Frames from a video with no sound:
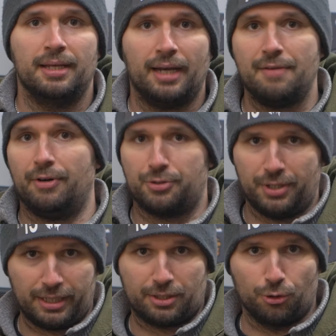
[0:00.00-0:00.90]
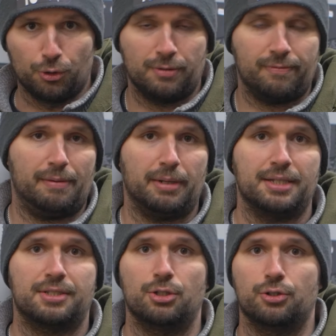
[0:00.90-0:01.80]
Einfach aus den genannten Gründen, weil man
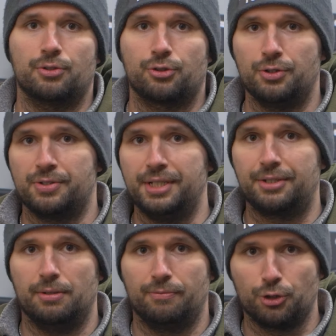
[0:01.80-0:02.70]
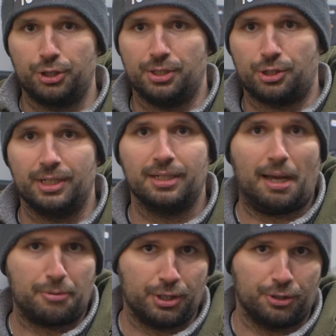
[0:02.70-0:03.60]
halt schön sieht, wo schieße ich hin,
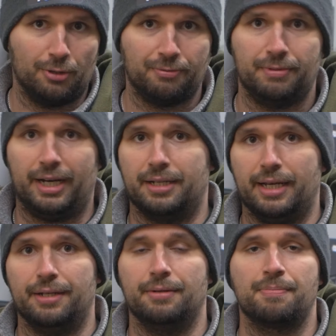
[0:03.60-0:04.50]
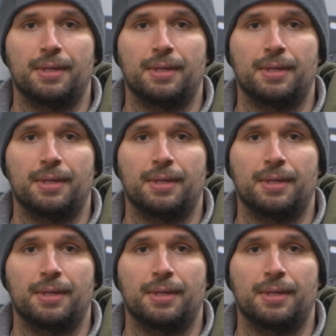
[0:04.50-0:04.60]
habe ich ihn getroffen, ja, nein.